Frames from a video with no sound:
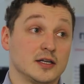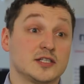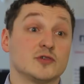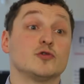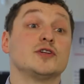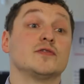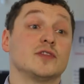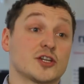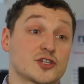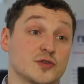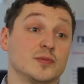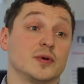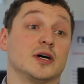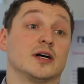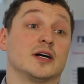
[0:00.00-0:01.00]
Сегодня в
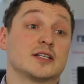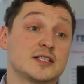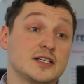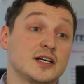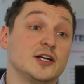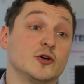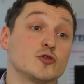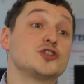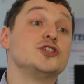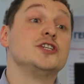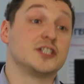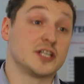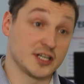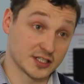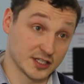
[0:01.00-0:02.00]
нашем а, цикле очень
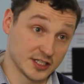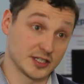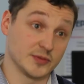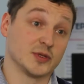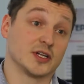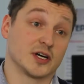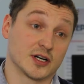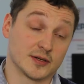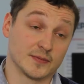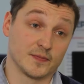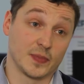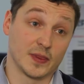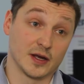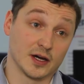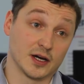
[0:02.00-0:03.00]
интересный семинар.
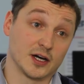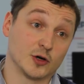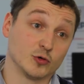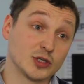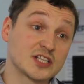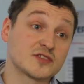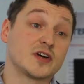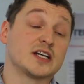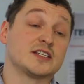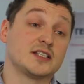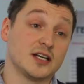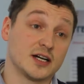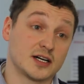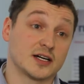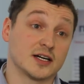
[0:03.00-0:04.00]
А, у нас в
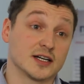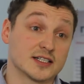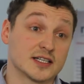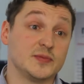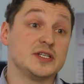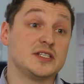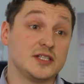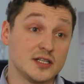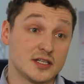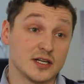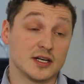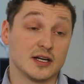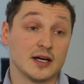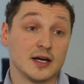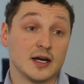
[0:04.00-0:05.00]
гостях
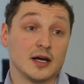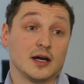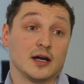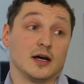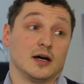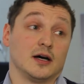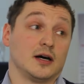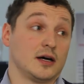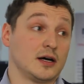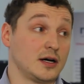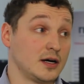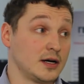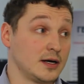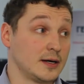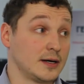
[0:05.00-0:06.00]
заместитель
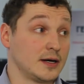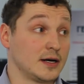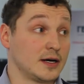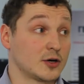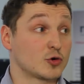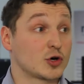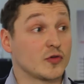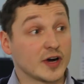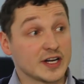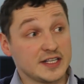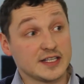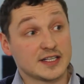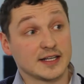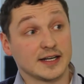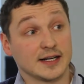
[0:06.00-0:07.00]
а,
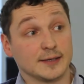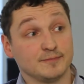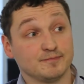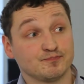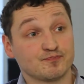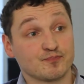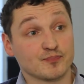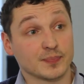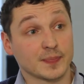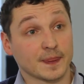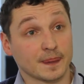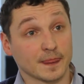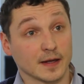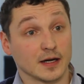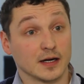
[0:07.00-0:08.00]
руководителя
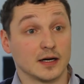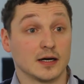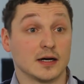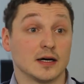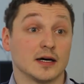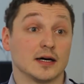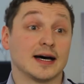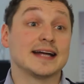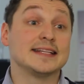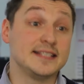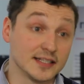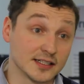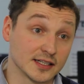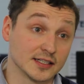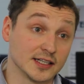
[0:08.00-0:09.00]

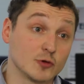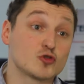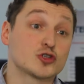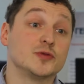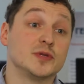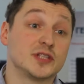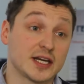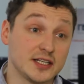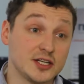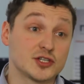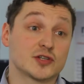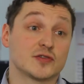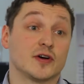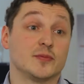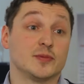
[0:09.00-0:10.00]
отдела
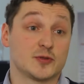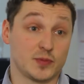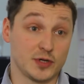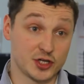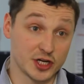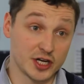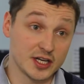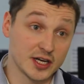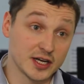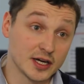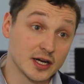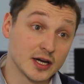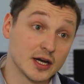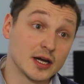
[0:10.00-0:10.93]
научно-методического обеспечения,